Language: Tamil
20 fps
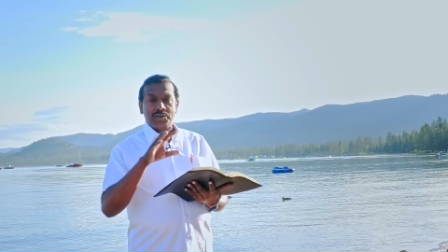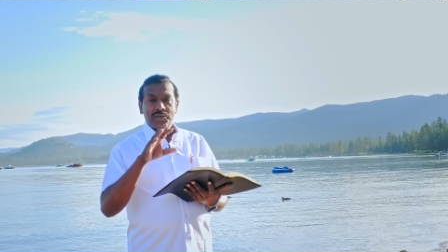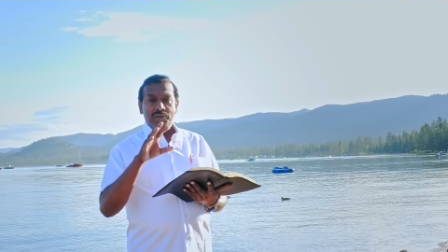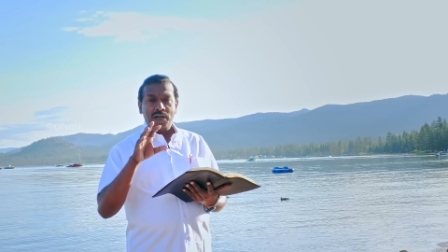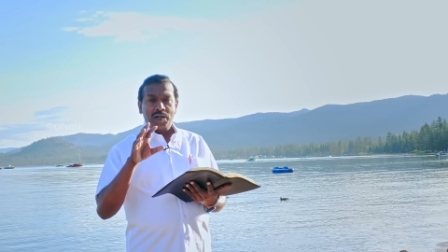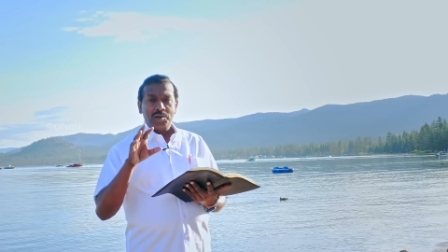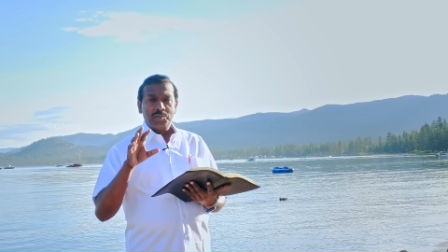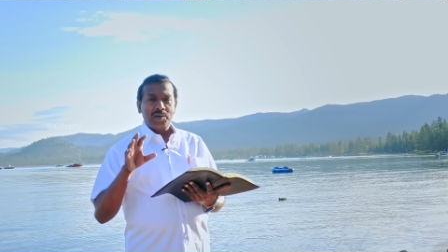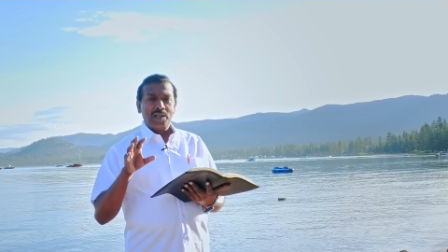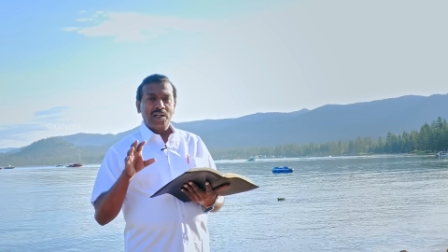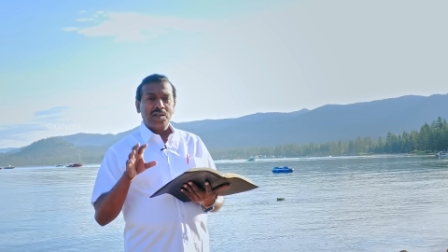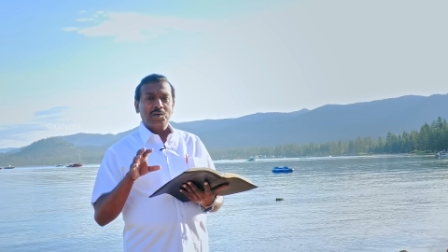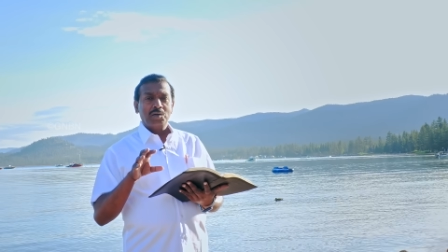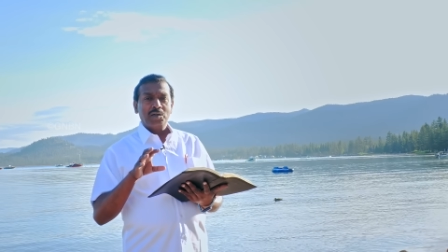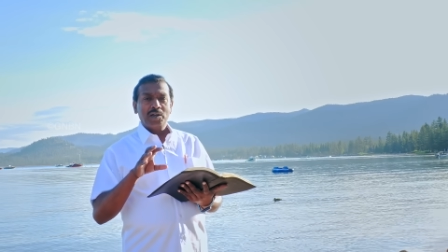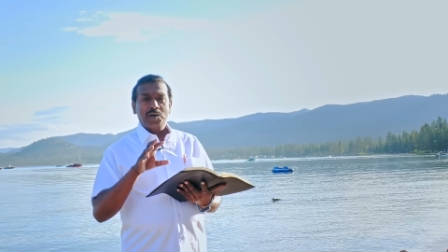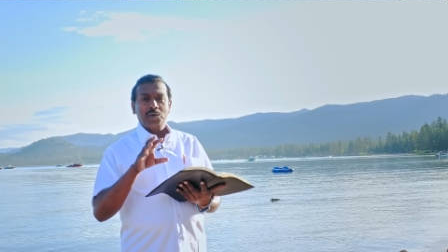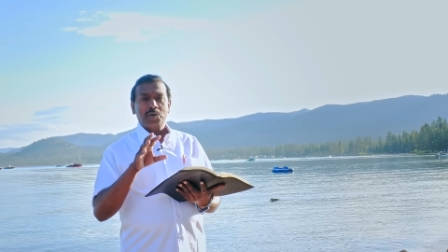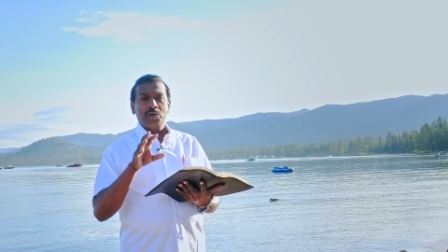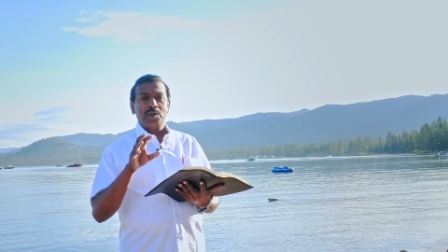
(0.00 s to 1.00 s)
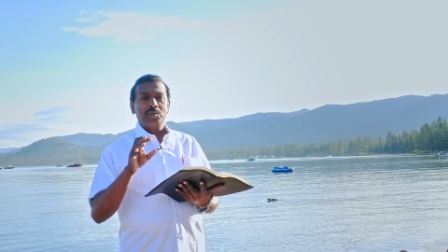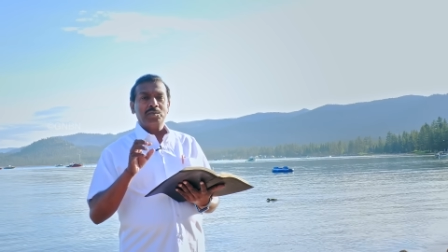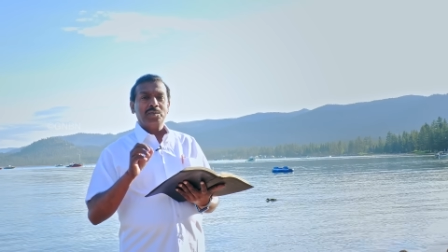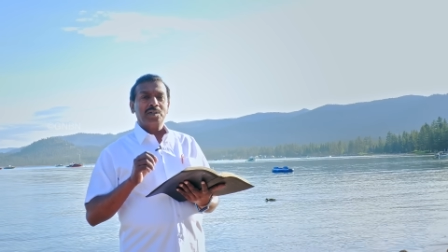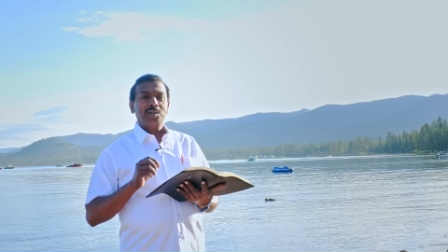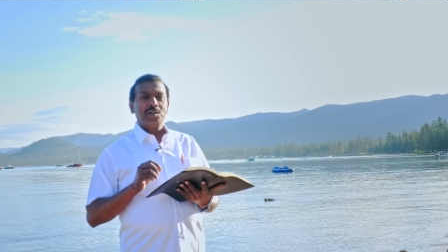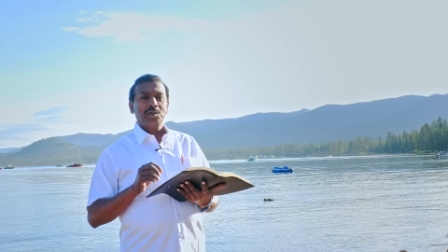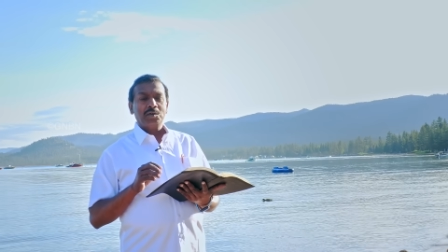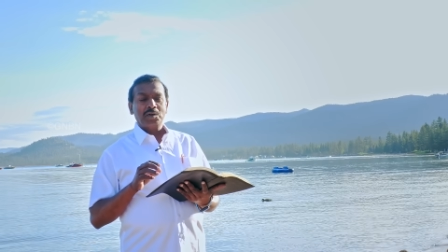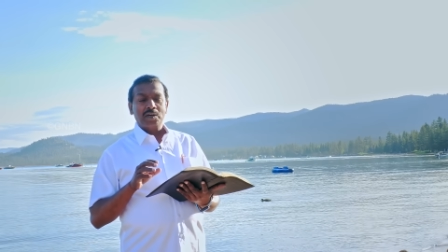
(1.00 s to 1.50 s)
ஃபேமிலிக்குள்ளே
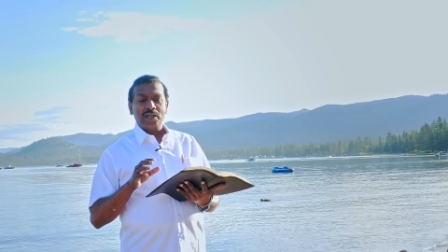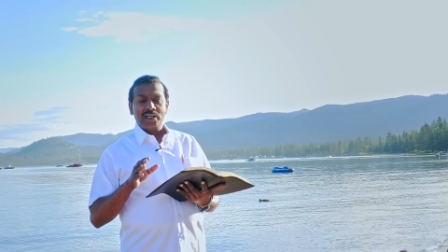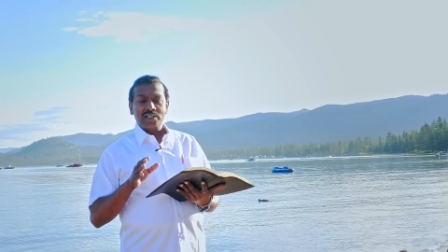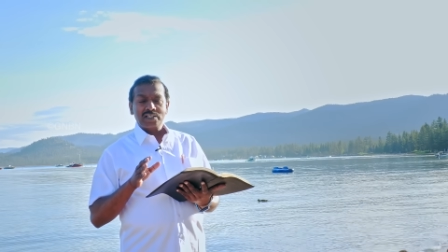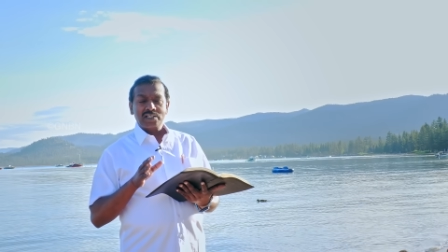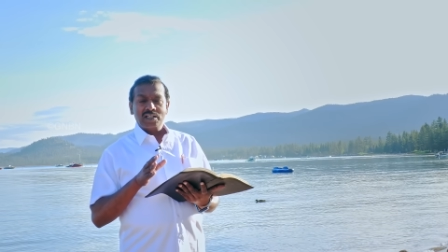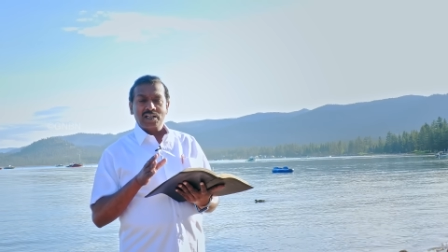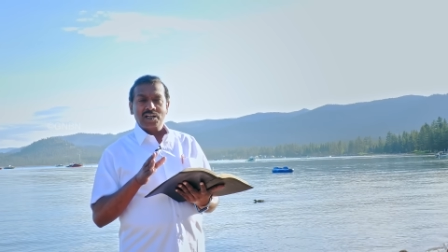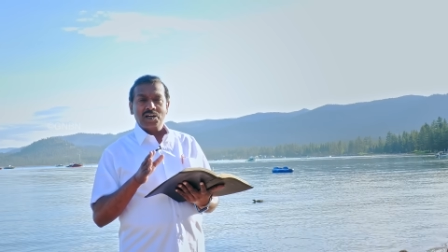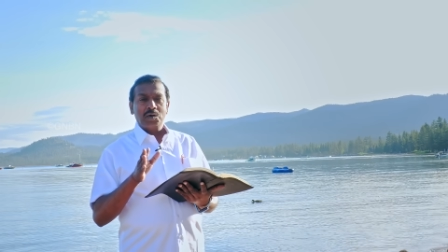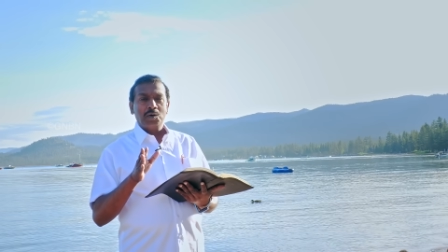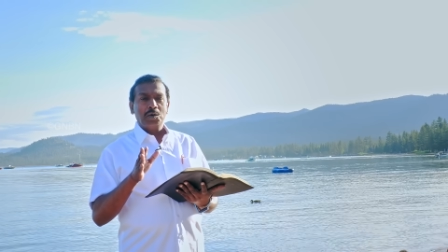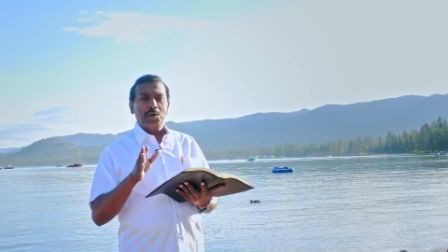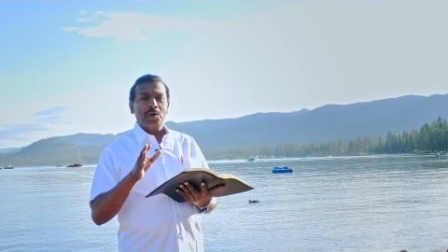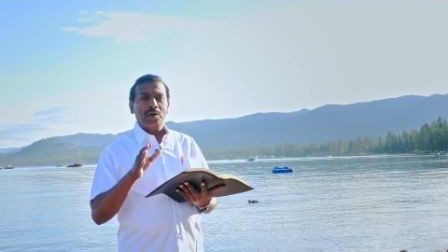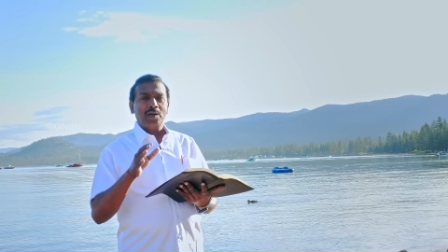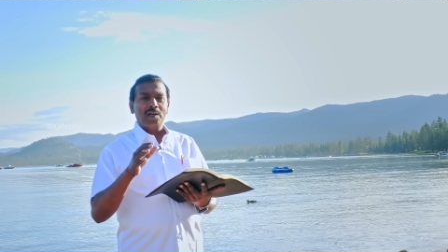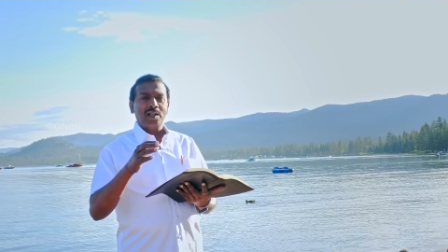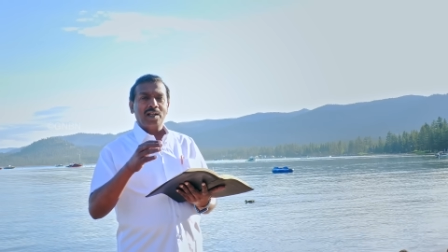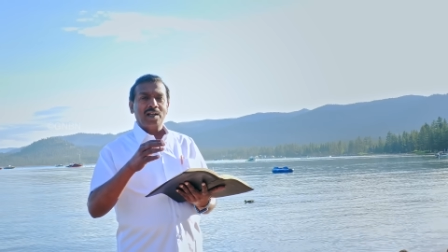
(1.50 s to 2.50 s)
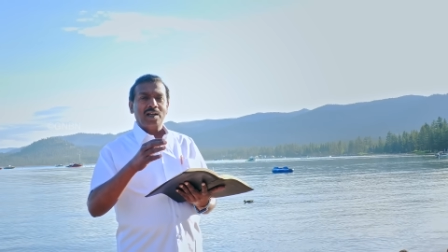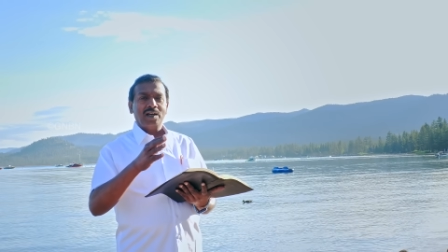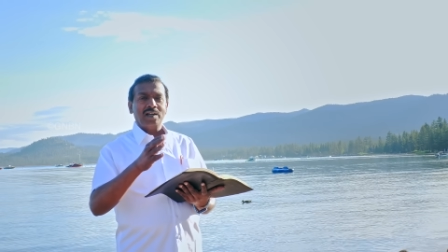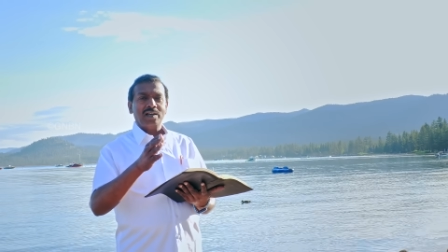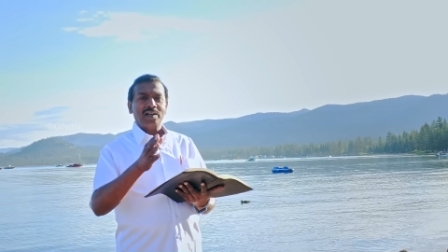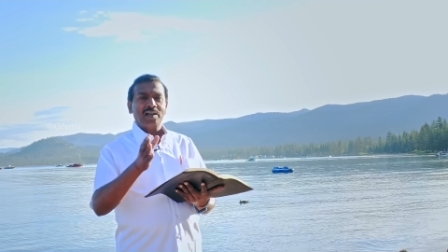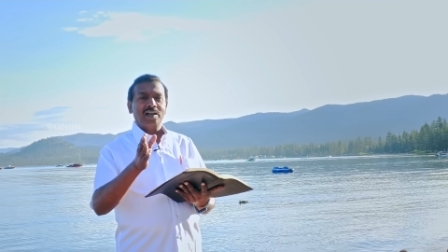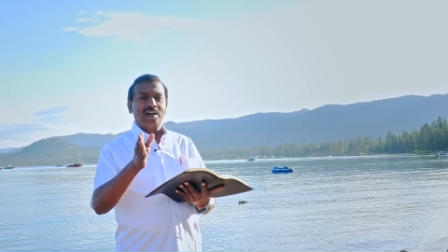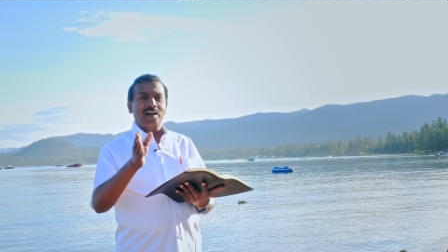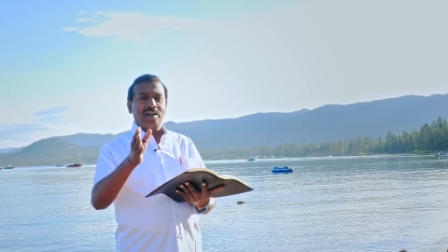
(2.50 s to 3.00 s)
குடும்பத்துக்குள்ளே சில
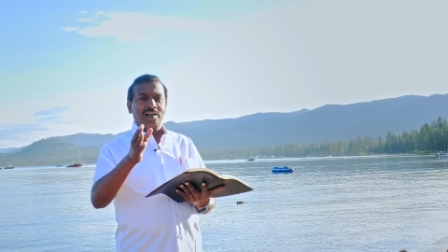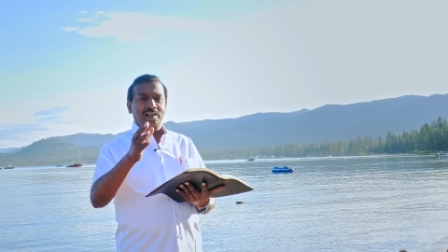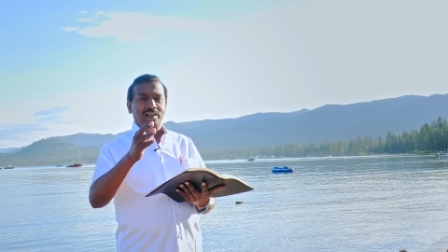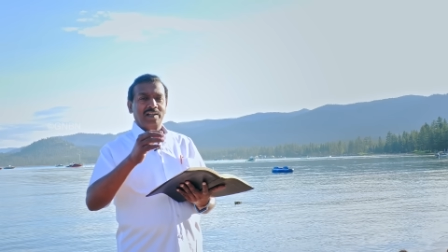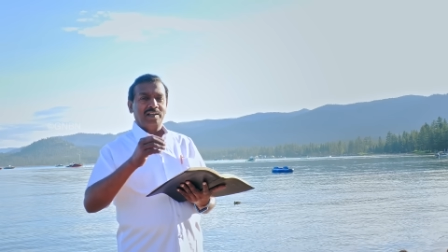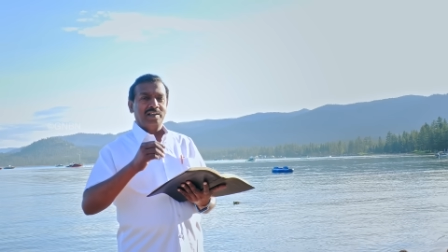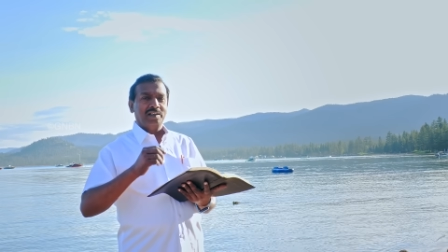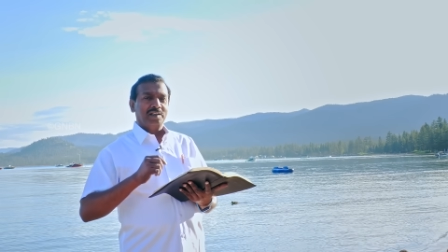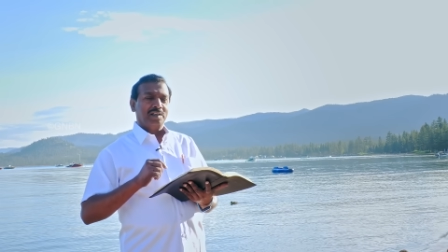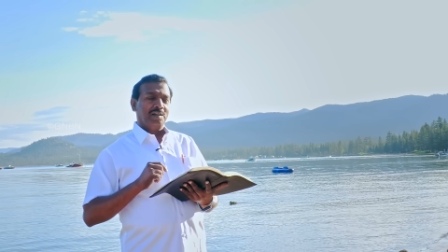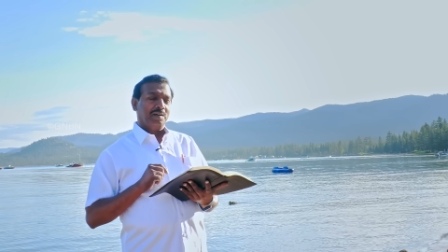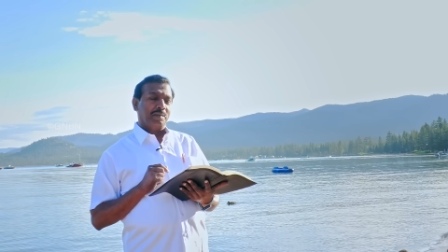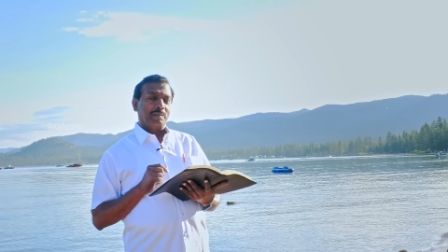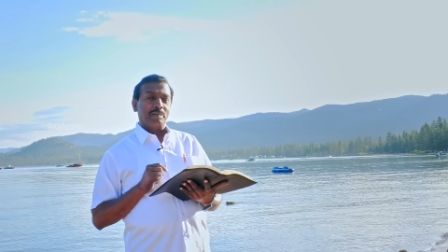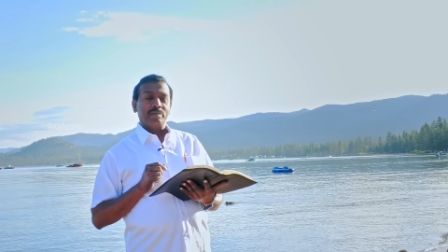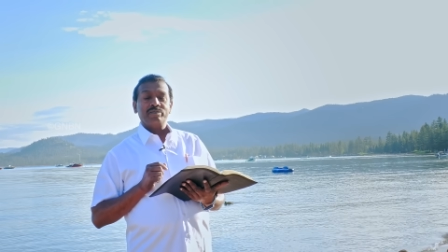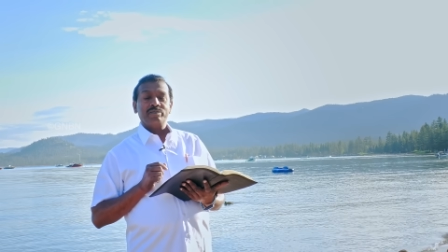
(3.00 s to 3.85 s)
கோணலான காரியம் இருக்குது